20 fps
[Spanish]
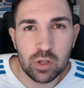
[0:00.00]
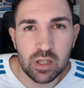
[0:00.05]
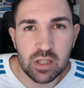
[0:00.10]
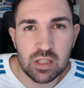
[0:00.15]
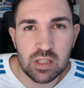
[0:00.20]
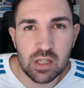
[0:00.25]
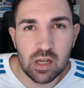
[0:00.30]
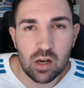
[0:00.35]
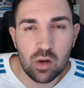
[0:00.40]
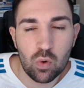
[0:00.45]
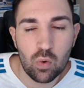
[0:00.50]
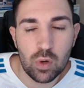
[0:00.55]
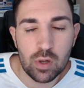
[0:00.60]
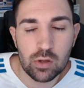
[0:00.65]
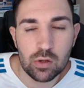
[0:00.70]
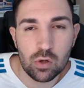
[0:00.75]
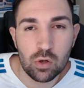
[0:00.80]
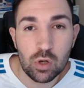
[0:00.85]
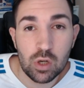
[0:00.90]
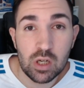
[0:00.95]
De que siga
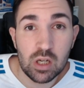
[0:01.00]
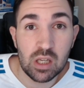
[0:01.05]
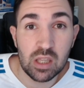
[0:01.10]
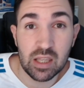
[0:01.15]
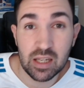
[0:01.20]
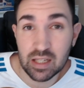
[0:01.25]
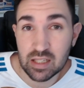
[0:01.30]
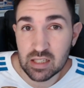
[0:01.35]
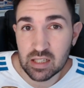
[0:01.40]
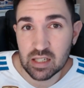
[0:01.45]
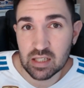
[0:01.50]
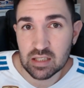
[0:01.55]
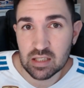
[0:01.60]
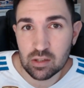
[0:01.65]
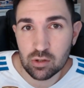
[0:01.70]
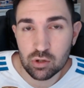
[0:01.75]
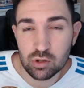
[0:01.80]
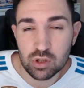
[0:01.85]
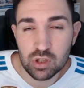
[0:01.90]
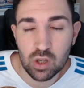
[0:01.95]
jugando y de que siga
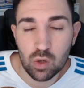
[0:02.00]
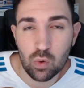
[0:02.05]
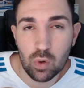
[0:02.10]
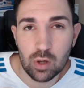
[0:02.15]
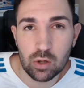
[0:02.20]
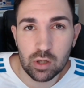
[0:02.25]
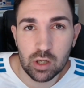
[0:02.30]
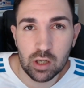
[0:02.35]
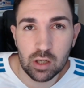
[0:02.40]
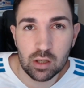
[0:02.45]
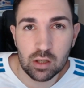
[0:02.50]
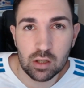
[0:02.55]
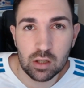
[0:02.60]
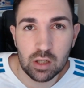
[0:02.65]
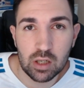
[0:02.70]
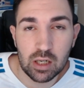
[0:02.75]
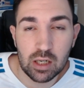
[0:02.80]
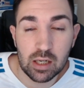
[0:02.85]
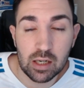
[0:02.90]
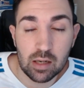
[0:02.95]
estando este jugador
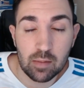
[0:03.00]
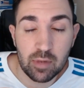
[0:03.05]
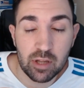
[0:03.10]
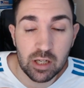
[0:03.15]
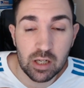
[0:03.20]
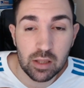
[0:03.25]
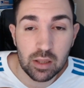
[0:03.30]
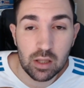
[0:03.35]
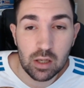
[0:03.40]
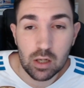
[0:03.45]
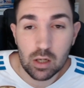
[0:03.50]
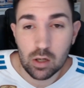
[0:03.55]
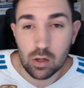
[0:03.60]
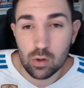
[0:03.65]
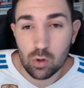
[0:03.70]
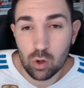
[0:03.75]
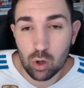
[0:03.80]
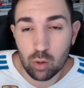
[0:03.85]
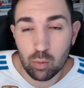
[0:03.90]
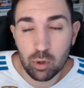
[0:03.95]
en, el Real Madrid.
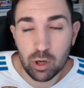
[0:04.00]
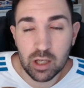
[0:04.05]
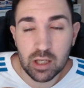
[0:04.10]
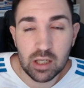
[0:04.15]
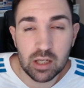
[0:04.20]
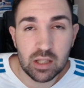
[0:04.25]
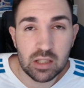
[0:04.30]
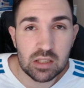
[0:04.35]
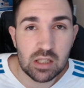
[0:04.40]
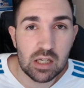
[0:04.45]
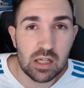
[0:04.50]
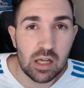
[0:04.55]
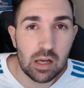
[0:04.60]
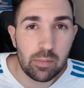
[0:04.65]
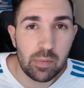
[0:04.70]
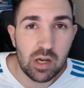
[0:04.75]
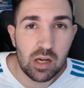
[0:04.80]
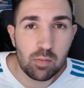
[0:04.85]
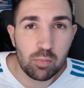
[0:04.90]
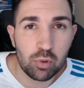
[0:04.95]
Luego por la izquierda salía
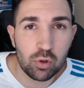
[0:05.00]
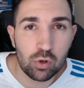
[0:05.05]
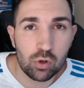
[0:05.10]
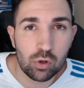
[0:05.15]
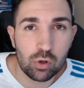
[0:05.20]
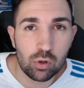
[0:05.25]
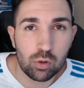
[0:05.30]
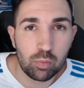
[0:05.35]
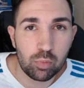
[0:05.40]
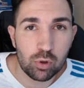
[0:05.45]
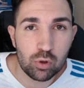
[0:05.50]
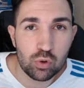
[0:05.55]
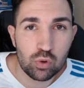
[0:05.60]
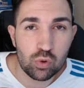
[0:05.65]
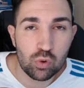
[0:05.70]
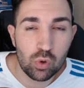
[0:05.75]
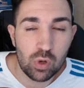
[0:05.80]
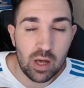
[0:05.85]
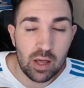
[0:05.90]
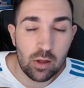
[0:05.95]
Bale por, por
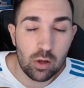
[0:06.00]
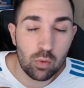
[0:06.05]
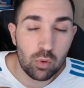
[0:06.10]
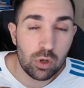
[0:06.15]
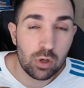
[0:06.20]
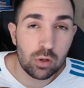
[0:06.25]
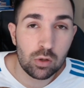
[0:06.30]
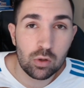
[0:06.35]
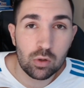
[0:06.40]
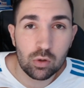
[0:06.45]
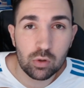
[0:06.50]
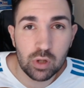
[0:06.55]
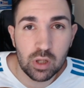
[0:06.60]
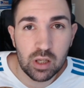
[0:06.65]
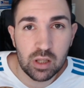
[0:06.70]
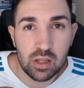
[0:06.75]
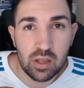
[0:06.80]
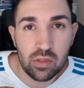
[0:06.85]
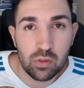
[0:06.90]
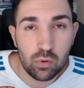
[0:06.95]
su lado bueno, ¿no?
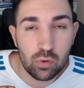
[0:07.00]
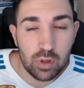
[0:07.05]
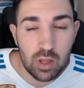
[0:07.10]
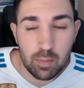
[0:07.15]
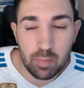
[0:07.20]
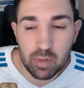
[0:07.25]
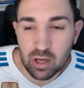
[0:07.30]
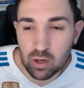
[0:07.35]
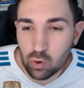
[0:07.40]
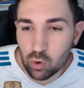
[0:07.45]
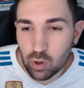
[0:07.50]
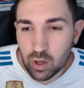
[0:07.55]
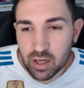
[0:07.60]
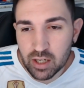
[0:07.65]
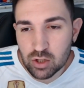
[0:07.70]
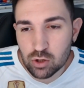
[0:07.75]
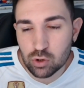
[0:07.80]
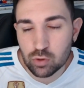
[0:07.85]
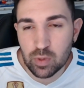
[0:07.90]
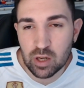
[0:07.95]
De, de zurda para colgar
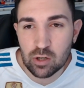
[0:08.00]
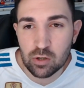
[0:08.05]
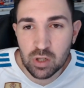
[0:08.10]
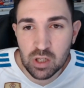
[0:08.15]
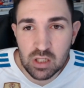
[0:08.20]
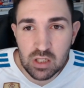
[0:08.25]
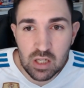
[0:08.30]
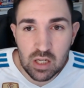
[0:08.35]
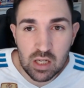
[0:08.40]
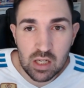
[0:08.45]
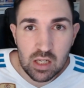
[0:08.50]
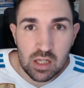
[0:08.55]
esos balones.